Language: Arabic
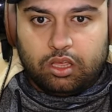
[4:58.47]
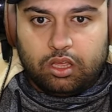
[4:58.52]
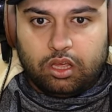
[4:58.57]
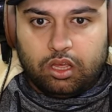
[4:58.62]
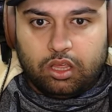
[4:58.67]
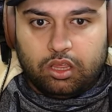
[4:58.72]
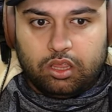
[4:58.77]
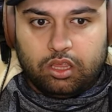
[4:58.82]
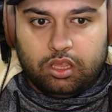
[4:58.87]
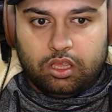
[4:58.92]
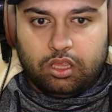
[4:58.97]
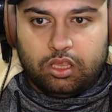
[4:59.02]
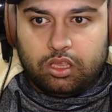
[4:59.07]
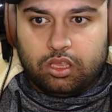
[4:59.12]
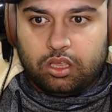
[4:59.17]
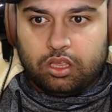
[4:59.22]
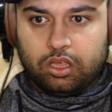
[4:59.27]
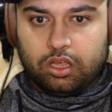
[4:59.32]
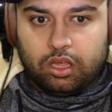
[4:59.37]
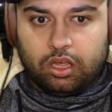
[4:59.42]
هذا
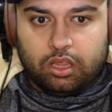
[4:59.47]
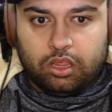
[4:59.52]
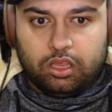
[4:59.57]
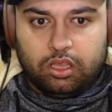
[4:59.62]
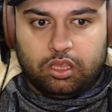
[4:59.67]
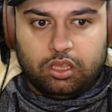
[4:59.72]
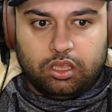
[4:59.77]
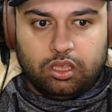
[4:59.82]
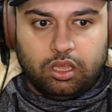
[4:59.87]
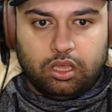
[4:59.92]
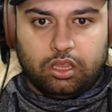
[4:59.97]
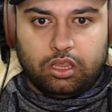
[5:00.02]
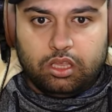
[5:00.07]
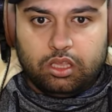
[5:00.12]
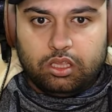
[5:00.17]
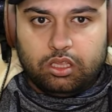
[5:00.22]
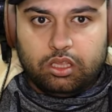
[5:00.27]
هذا هذا